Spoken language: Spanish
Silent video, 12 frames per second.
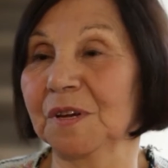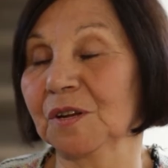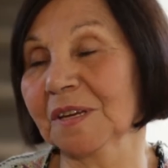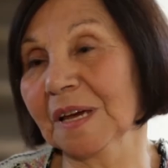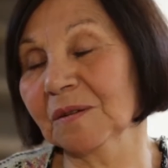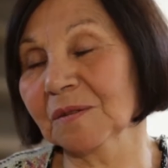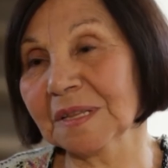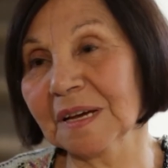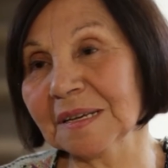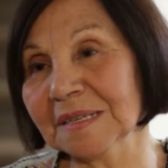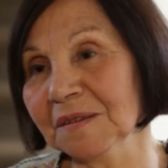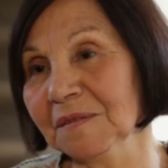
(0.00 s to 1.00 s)
pero ya no
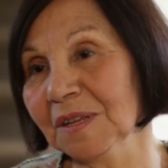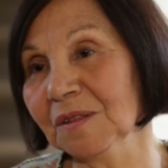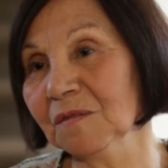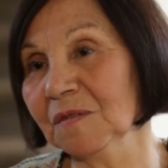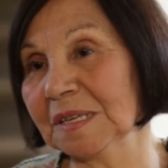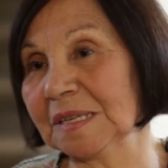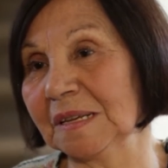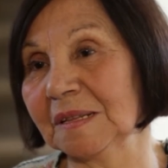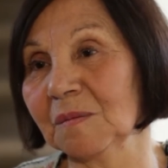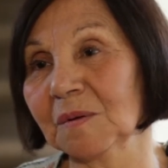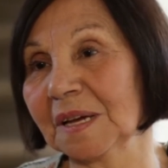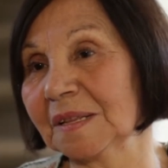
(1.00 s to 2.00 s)
está recibiendo
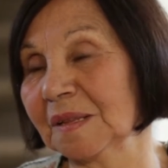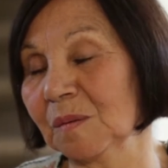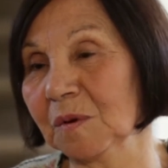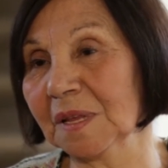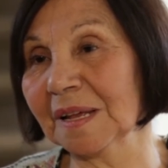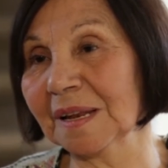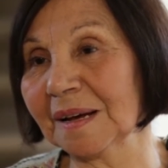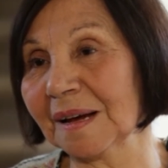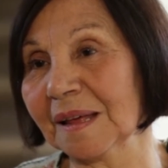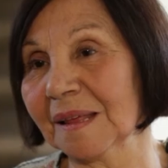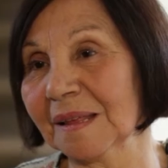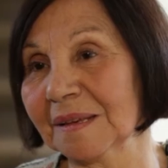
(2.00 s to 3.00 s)
visita porque está muy
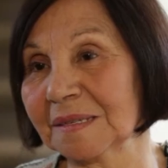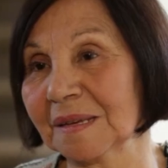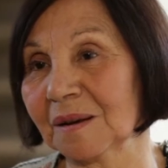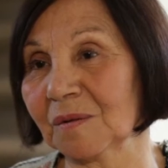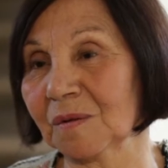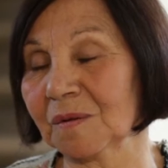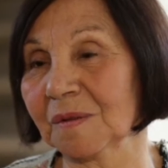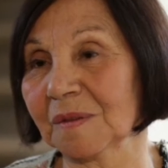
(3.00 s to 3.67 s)
delicada de salud.